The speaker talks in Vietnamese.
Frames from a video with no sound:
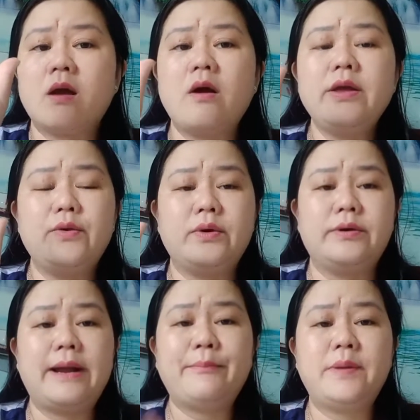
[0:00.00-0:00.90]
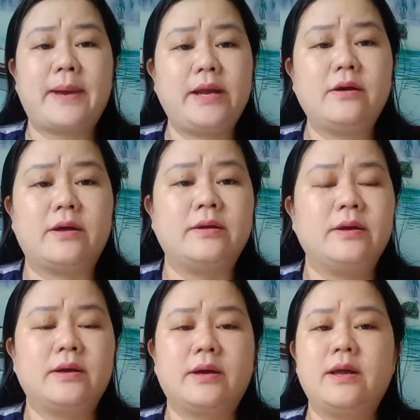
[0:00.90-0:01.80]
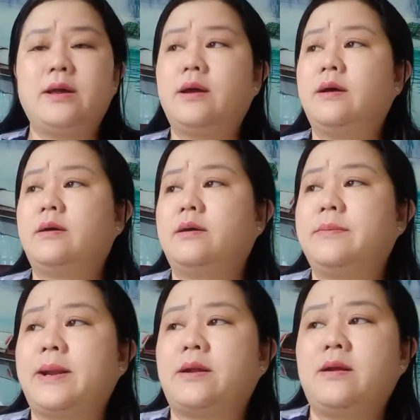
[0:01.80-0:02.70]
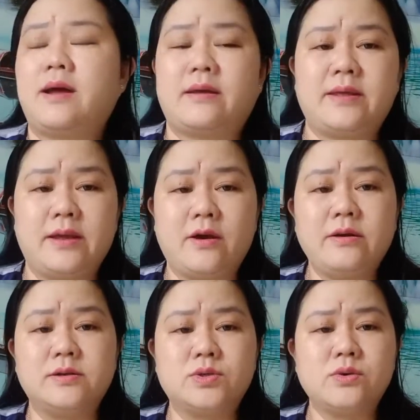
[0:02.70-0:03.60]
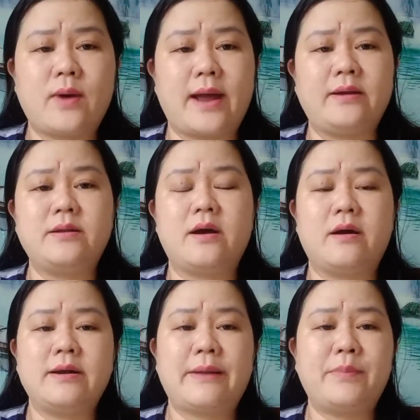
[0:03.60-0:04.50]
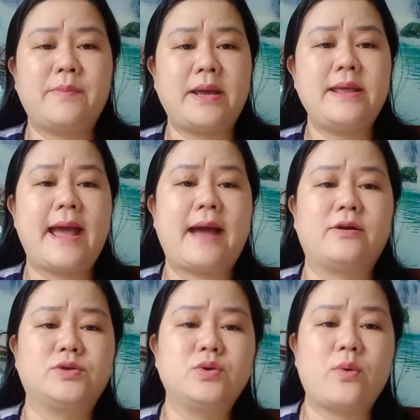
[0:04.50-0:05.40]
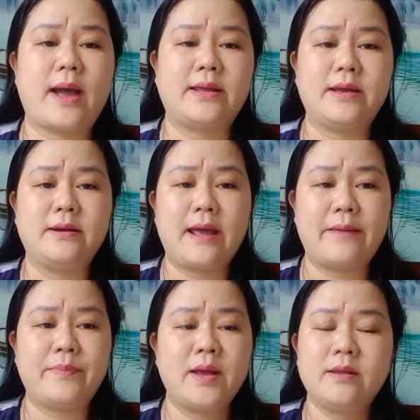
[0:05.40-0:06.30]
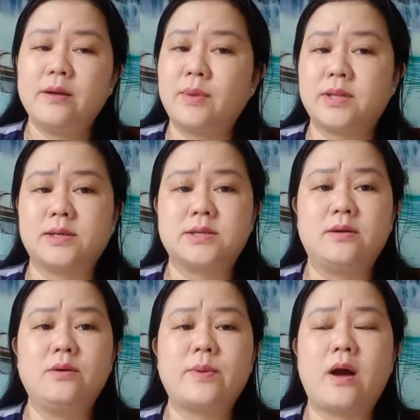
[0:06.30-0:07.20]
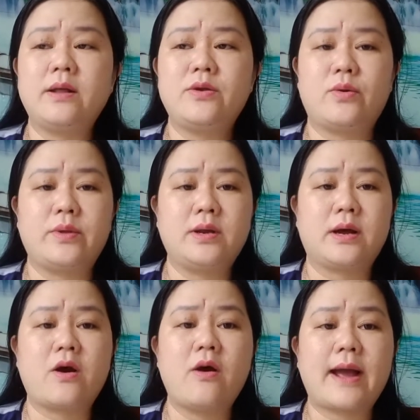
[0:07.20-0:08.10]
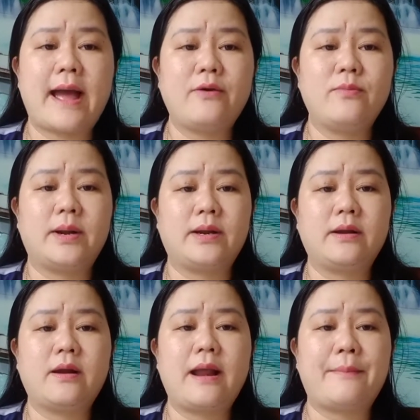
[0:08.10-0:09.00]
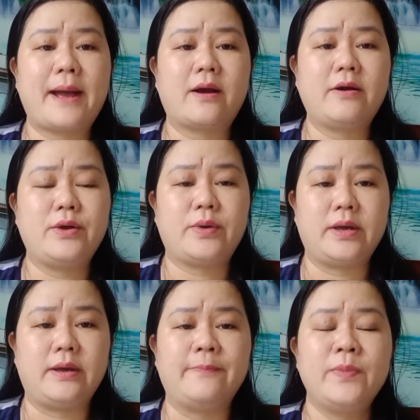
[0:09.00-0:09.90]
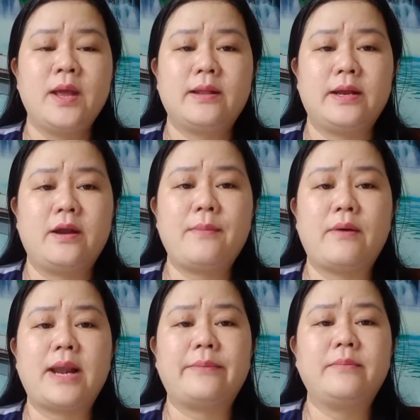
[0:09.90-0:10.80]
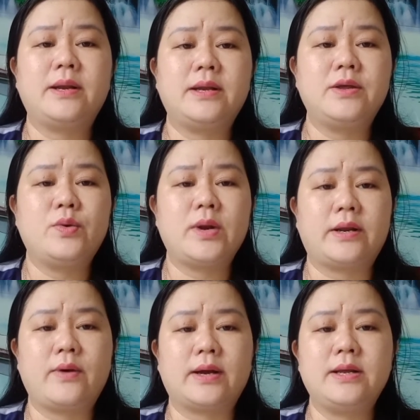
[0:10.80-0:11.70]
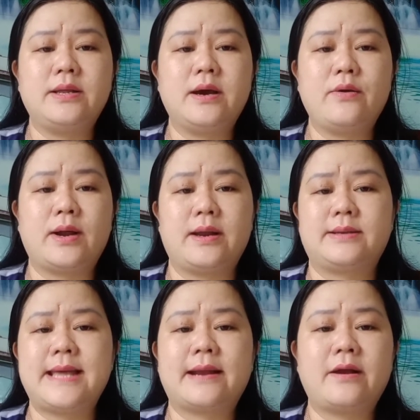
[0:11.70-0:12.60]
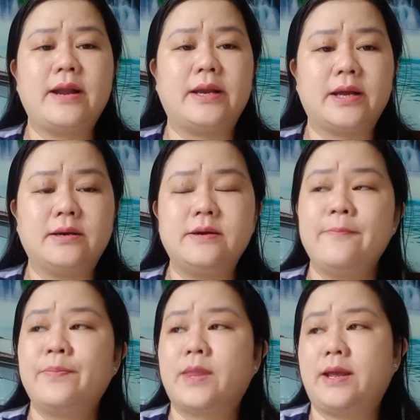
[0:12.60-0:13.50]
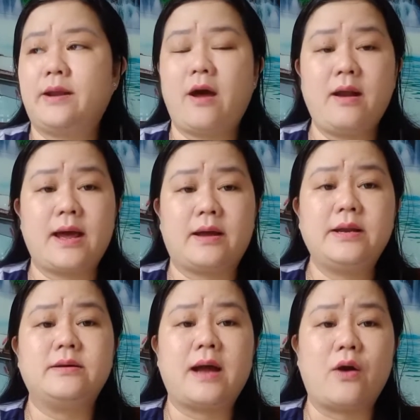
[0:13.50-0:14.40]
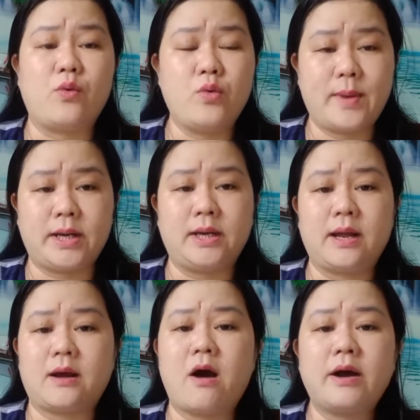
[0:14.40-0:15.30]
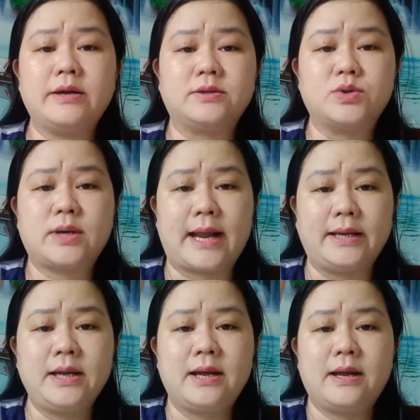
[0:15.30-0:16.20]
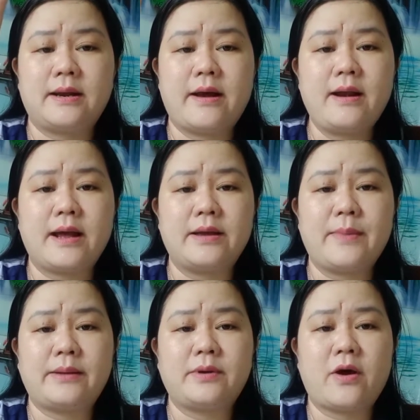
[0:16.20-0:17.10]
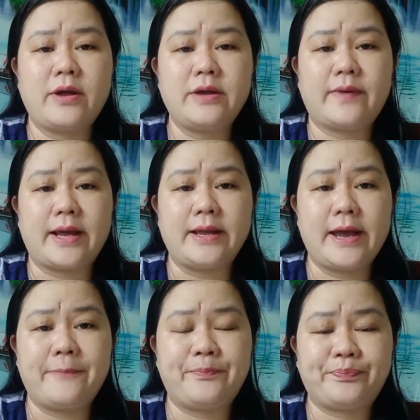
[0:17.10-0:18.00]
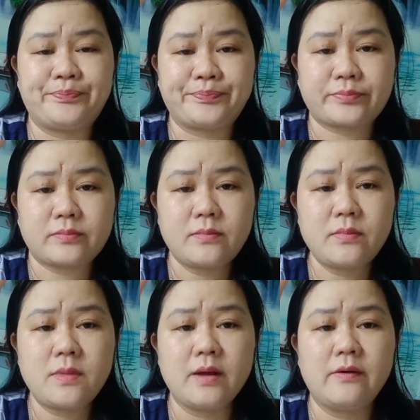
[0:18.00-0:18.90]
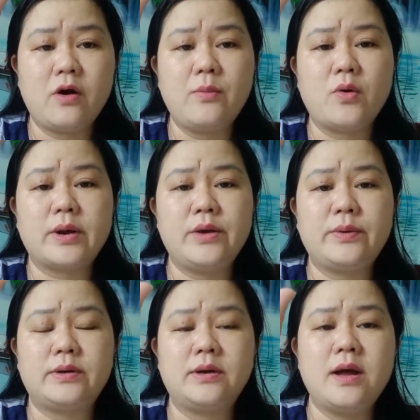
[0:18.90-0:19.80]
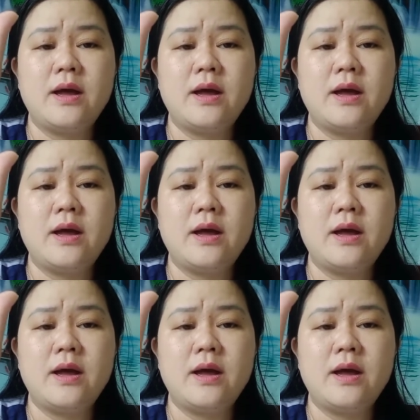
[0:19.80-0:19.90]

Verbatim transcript: có nhiều người năm mươi mấy rồi cái ờ, cái manh nói là chị có đường xuất ngoại nó chợ ở năm mươi mấy già rồi xuất ngoại chi nữa em nhưng mà thực sự lúc đó ví dụ như là con cái của mình đó, nó làm ăn có điều kiện thì nó bảo lãnh mình đi du lịch hoặc đi chơi hoặc là sang đó định cư thì cái đó là cái đường hậu của mình là có cái đường xuất cảnh đó là cái anh nói như vậy nha rồi một điều nữa